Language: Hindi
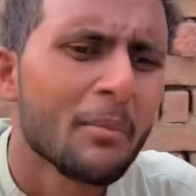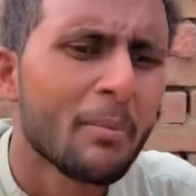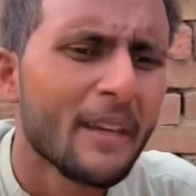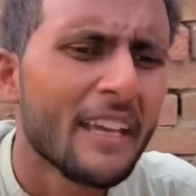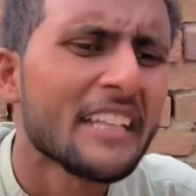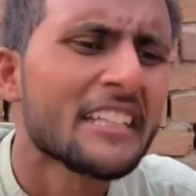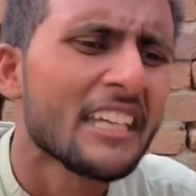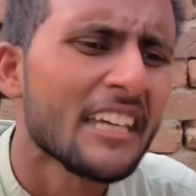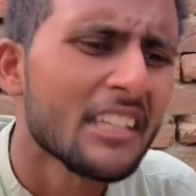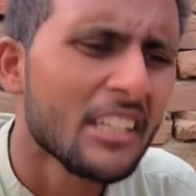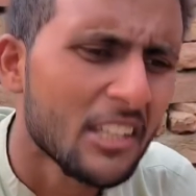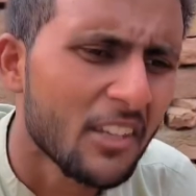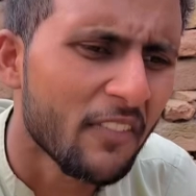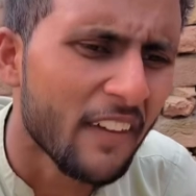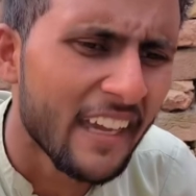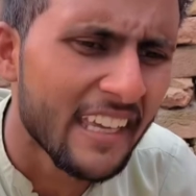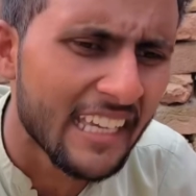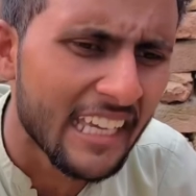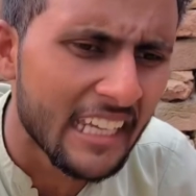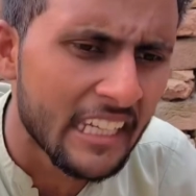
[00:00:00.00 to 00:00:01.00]
अच्छे से
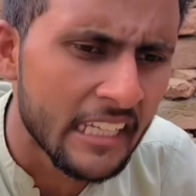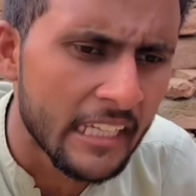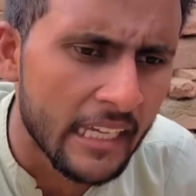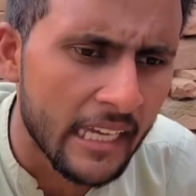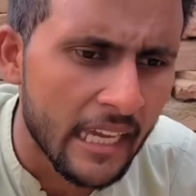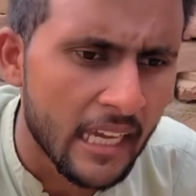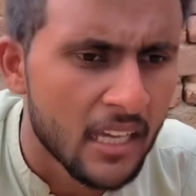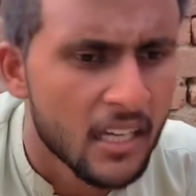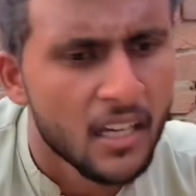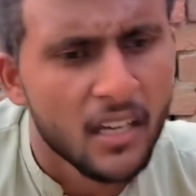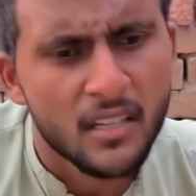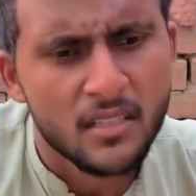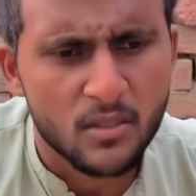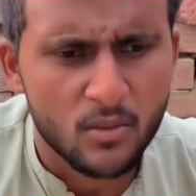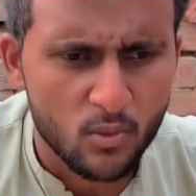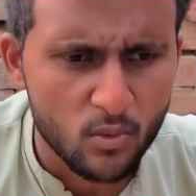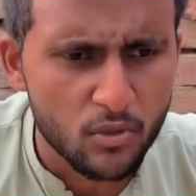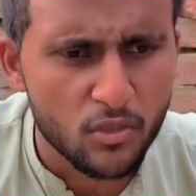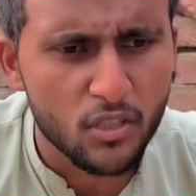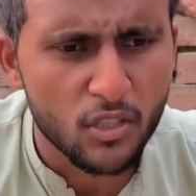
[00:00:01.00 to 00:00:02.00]
सफाई करनी है
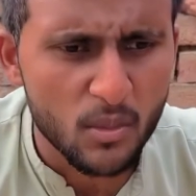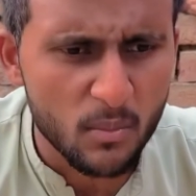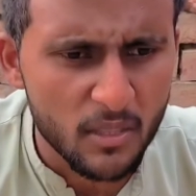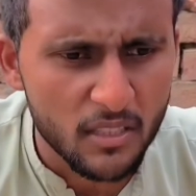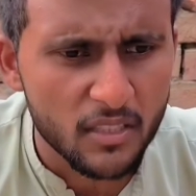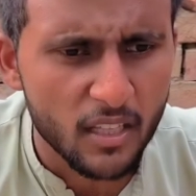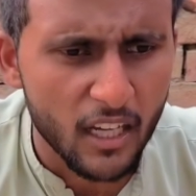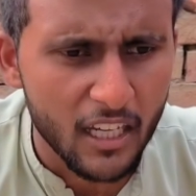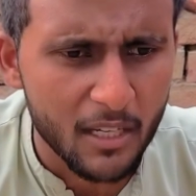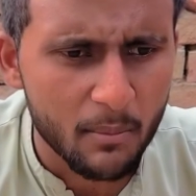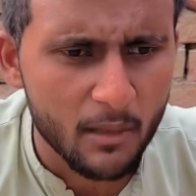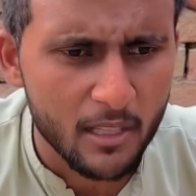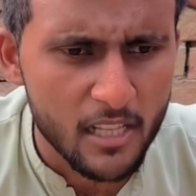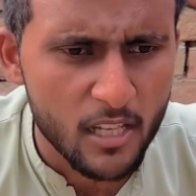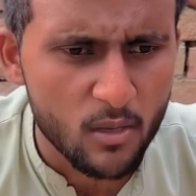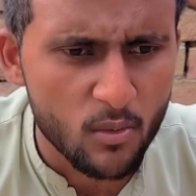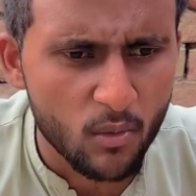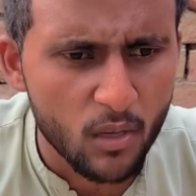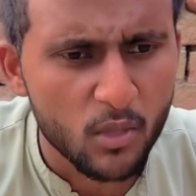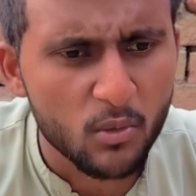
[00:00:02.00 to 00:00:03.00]
तुझसे तो मैं सारे बदले
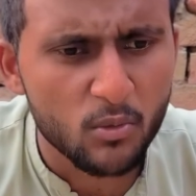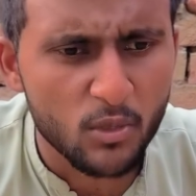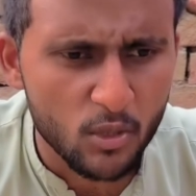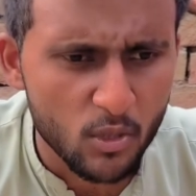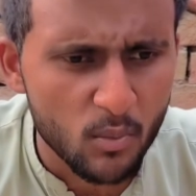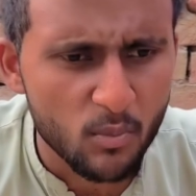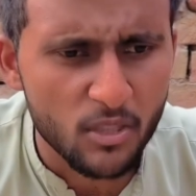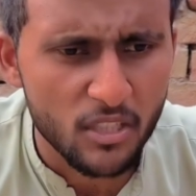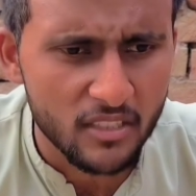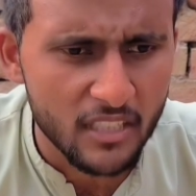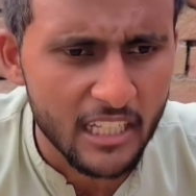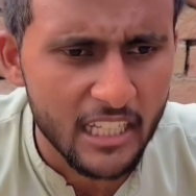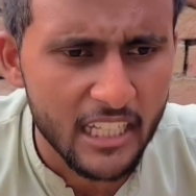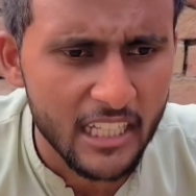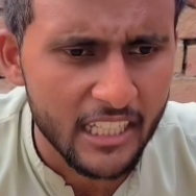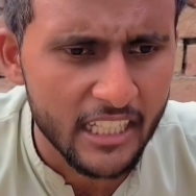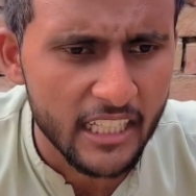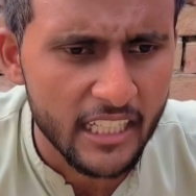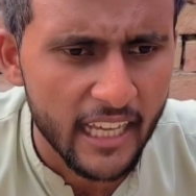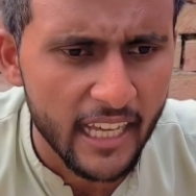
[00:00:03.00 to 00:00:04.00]
लूंगा तूने जो मुझे जलील
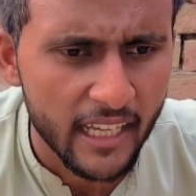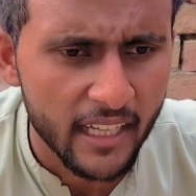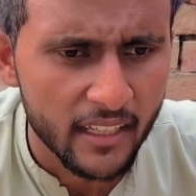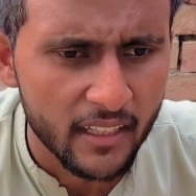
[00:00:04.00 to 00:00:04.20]
किया है